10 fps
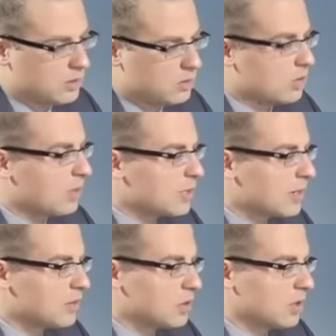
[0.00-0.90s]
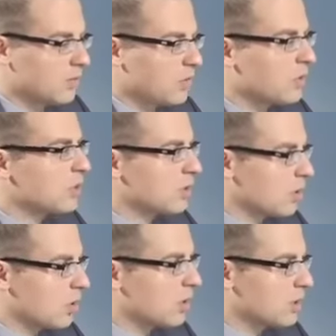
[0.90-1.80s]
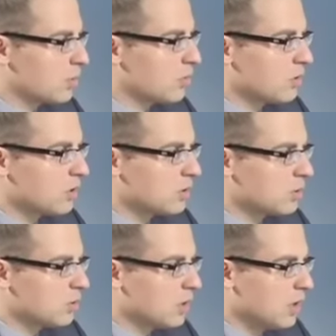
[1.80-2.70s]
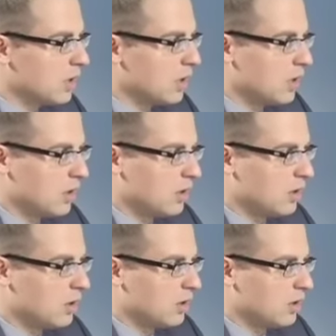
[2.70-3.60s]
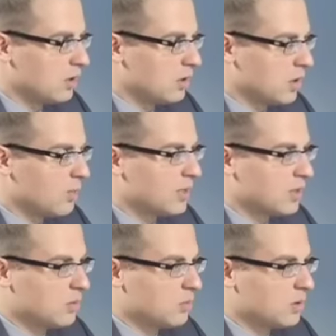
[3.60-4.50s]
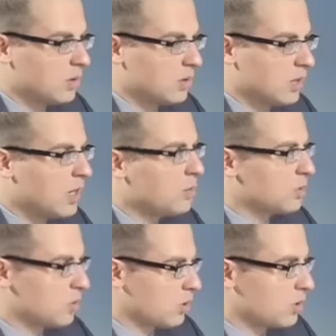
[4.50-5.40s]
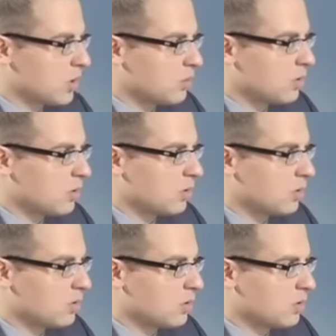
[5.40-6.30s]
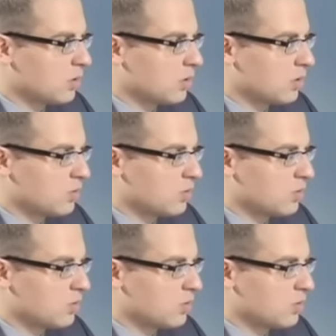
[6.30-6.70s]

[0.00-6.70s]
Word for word: To jest o tyle ciekawe, że no właśnie okręty podwodne są E, chyba takim najlepszym środkiem do, do